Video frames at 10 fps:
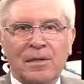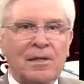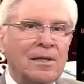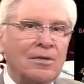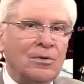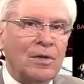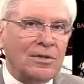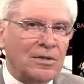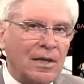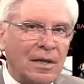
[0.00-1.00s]
Il est de
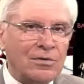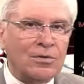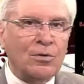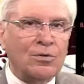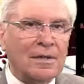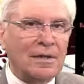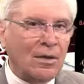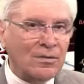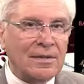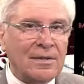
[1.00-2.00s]
la génération des
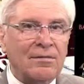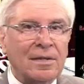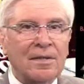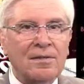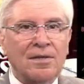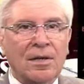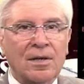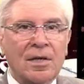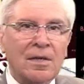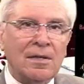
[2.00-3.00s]
grands écrivains
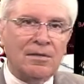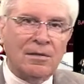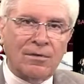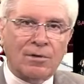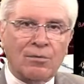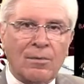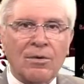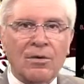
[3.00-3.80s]
chrétiens, des François